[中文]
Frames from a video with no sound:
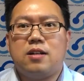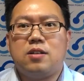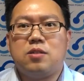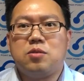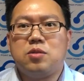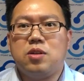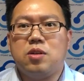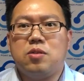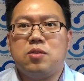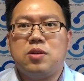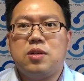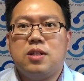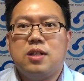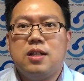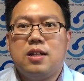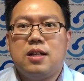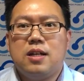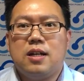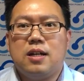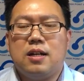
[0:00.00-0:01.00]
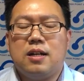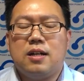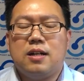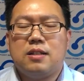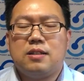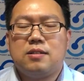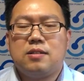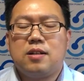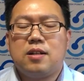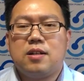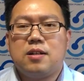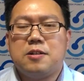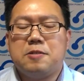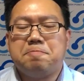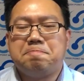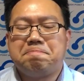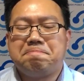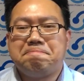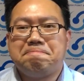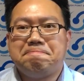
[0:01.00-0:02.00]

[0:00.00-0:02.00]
人都有，啊，这个。